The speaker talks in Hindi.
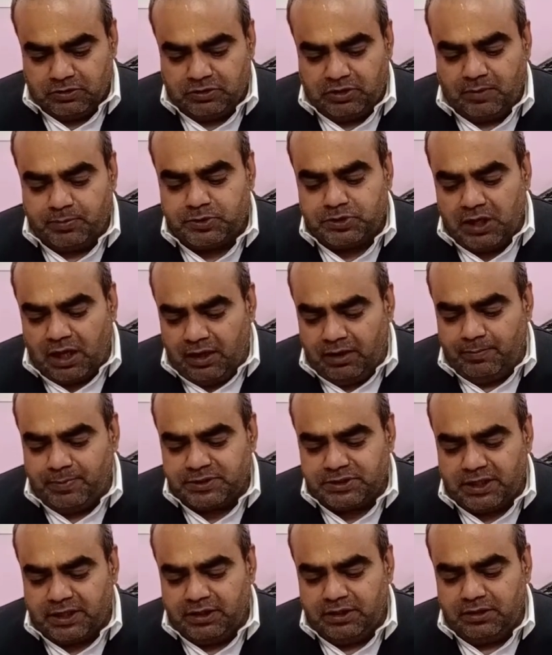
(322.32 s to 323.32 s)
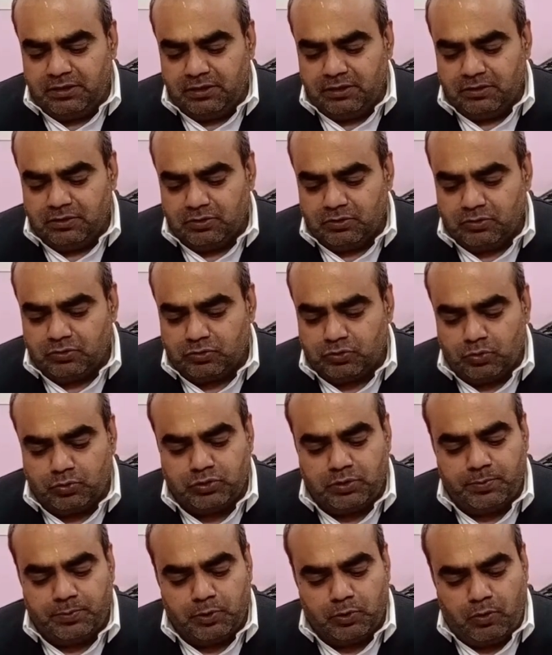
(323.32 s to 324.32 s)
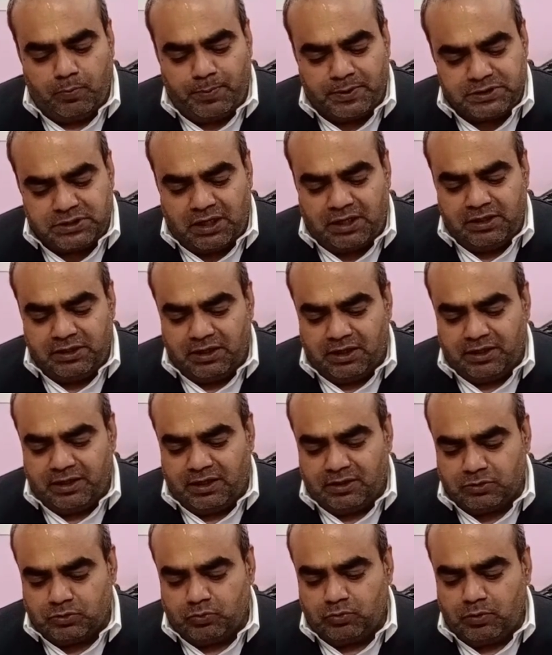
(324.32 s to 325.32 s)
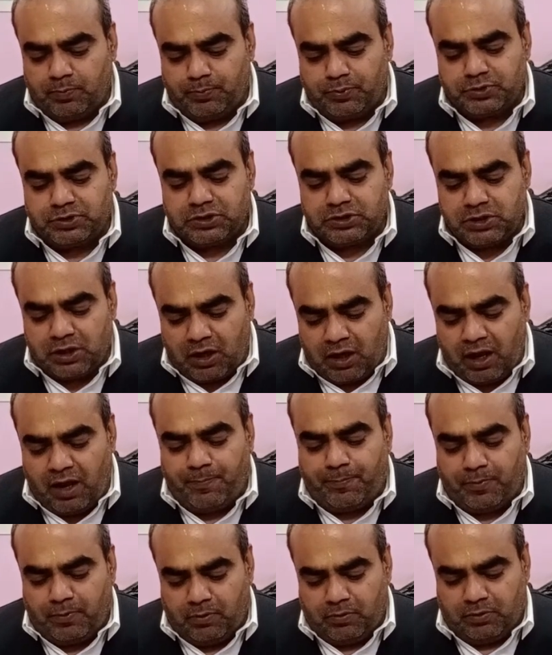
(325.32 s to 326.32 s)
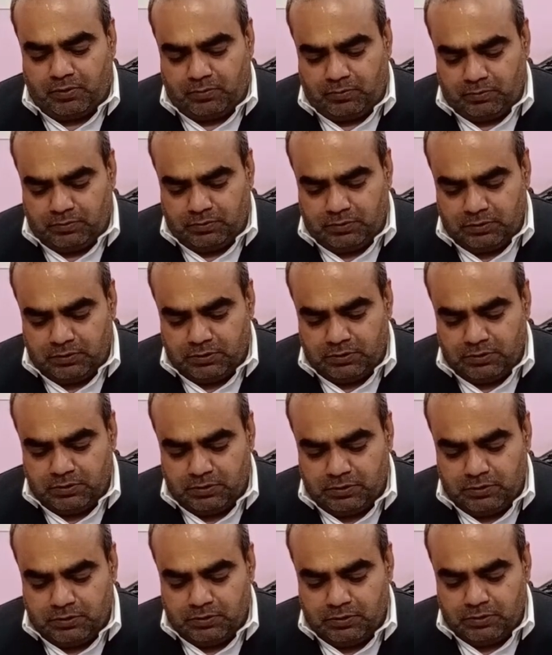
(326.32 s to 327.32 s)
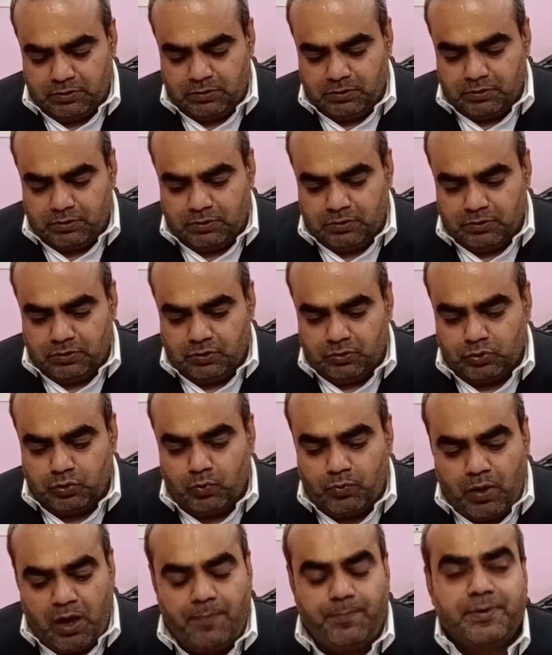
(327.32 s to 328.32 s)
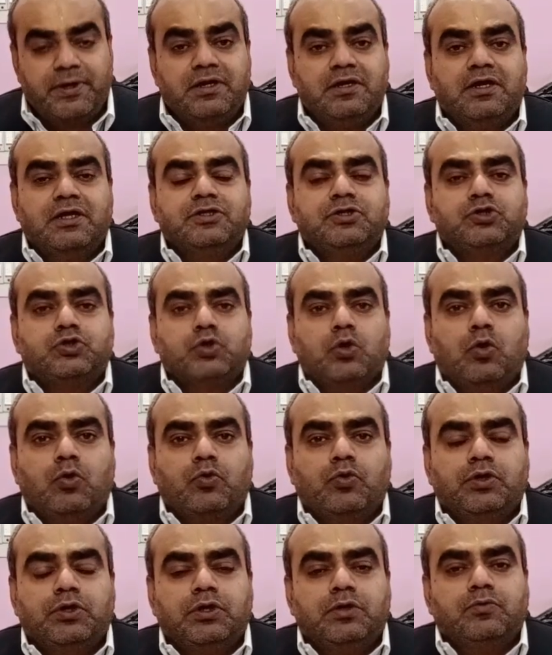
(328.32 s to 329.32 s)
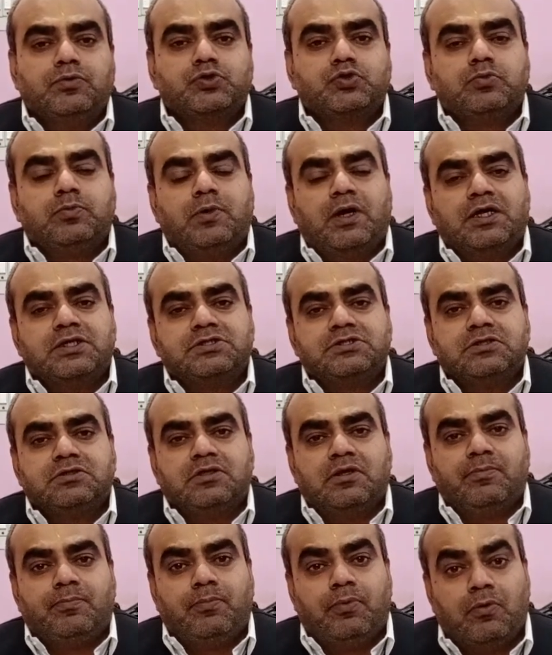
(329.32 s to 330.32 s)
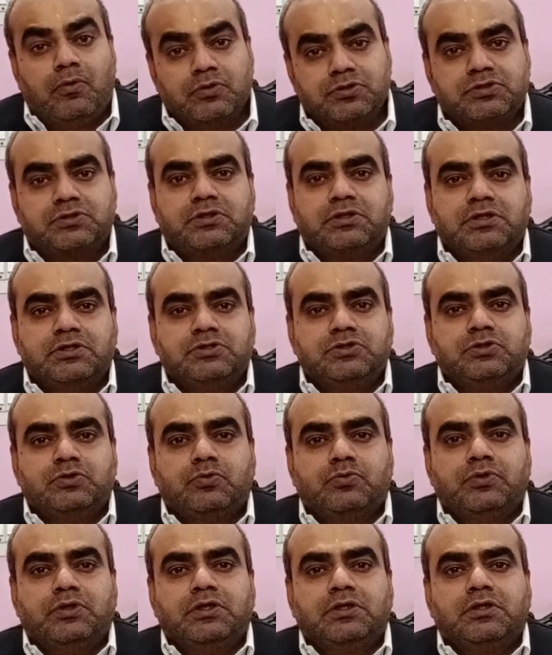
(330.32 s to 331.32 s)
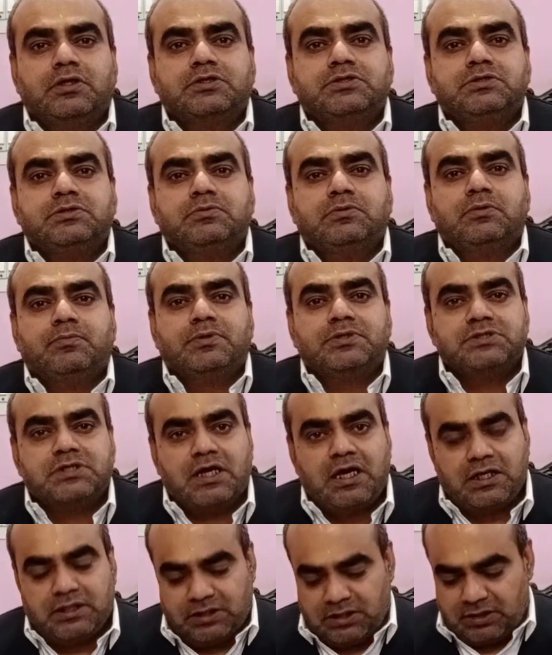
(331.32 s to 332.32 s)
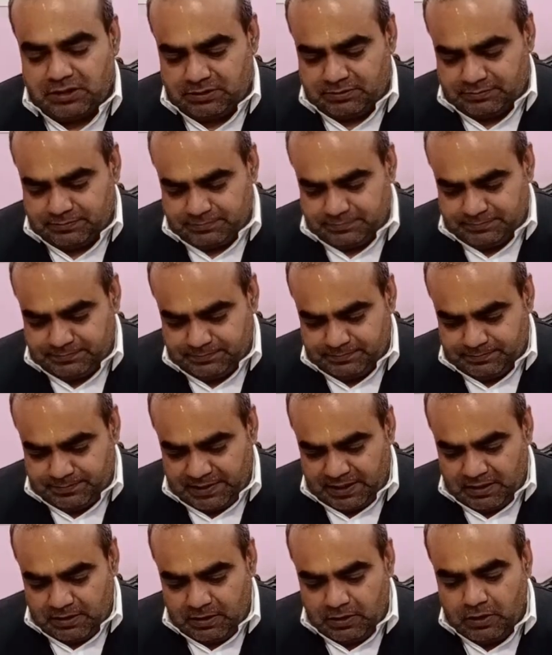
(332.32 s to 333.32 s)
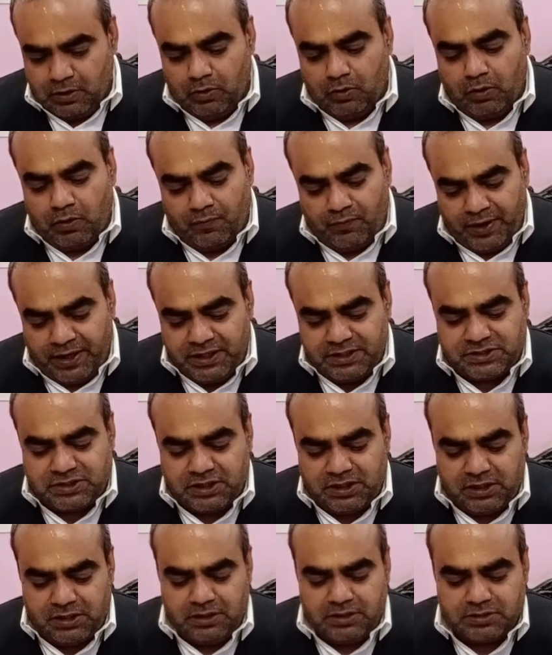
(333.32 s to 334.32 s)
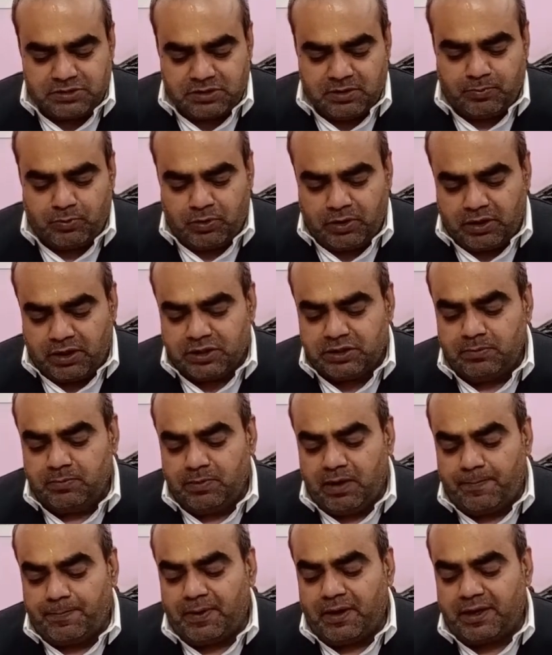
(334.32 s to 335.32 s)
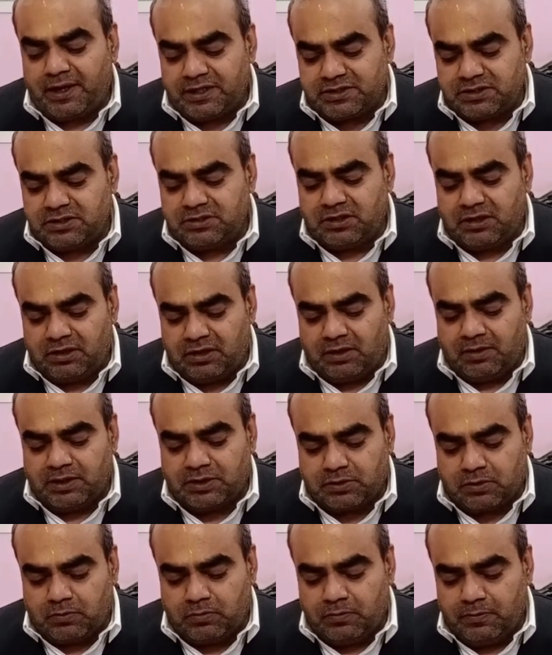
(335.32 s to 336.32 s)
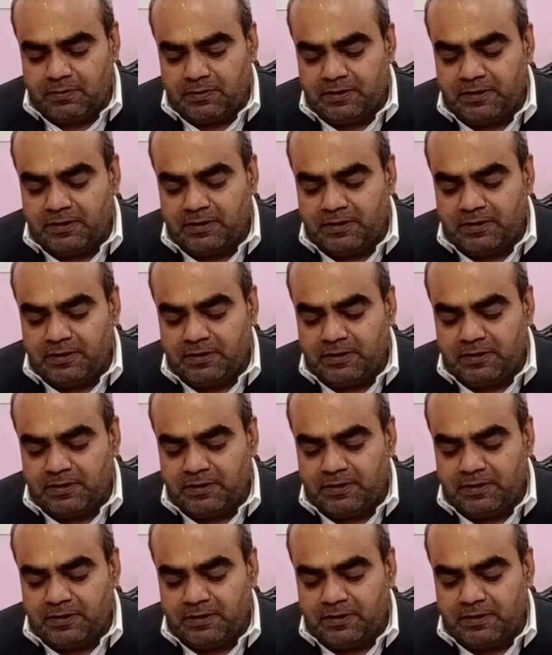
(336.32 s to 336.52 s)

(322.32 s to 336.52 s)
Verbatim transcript: तब जान बचाई तो जब इनको बचा लिया गया तो उन्होंने पूछा जी आप कौन हो तो वहाँ पर नीरज शौक हुई कि वो सुभाष चंद्र बोस थे जिन्होंने इनका जीवन बचाया था और वहीं से जब उन्होंने कहा जी मैं आपका कैसे धन्यवाद करूँ